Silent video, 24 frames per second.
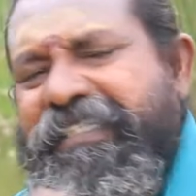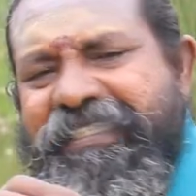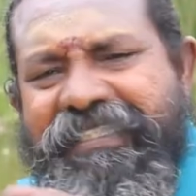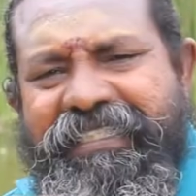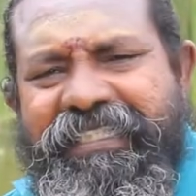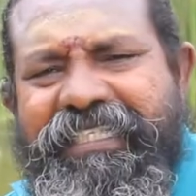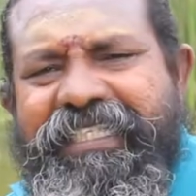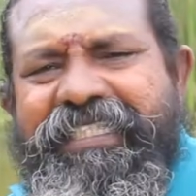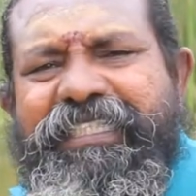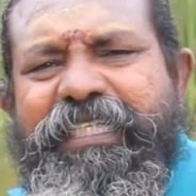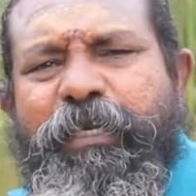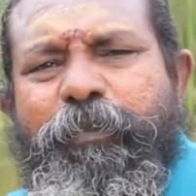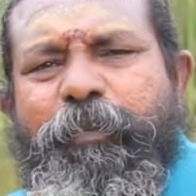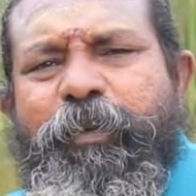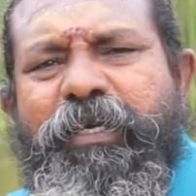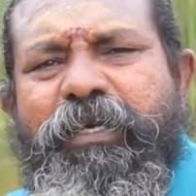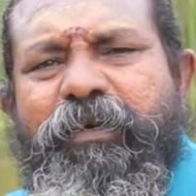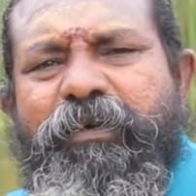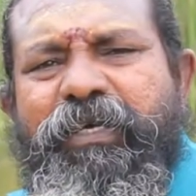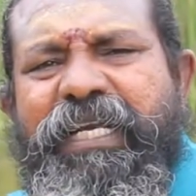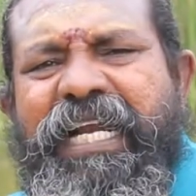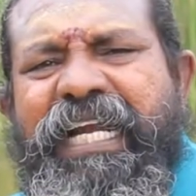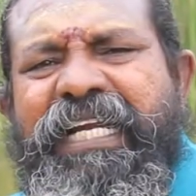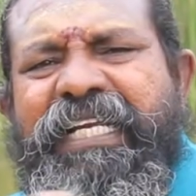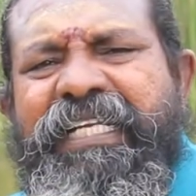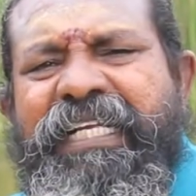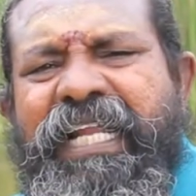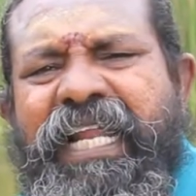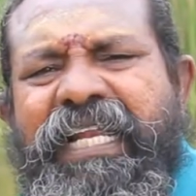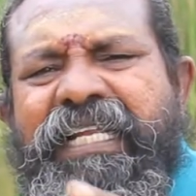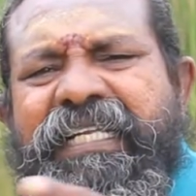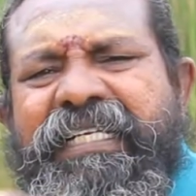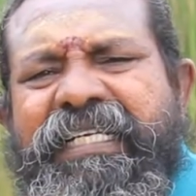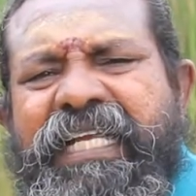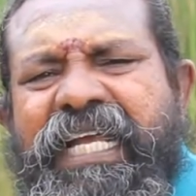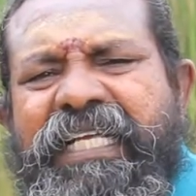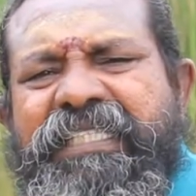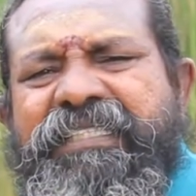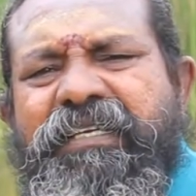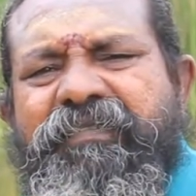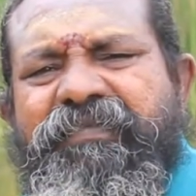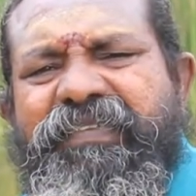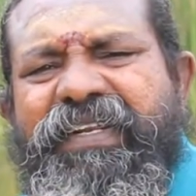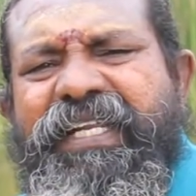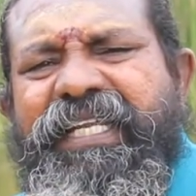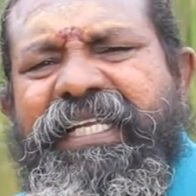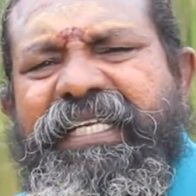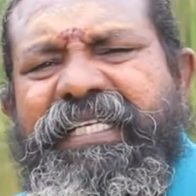ஈஸியாக போயிடும் ஒரு ரெண்டு நாளில் கேஸ்
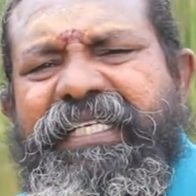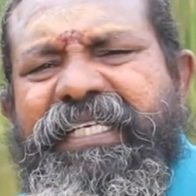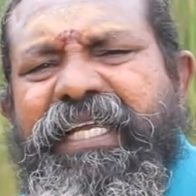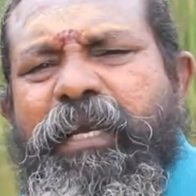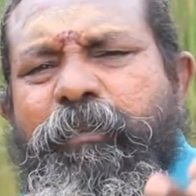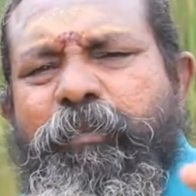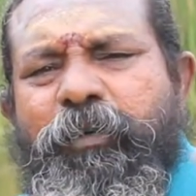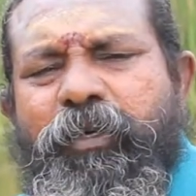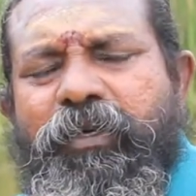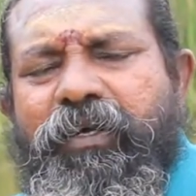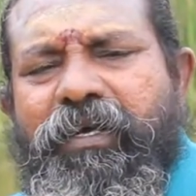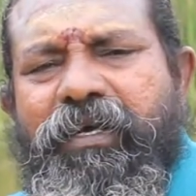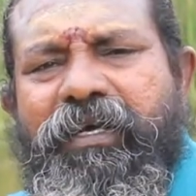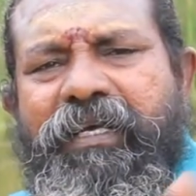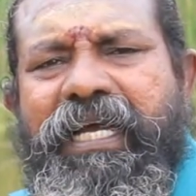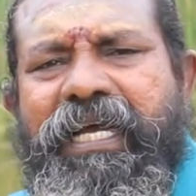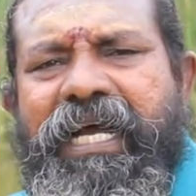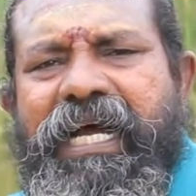ஃப்ரீயாக போகும்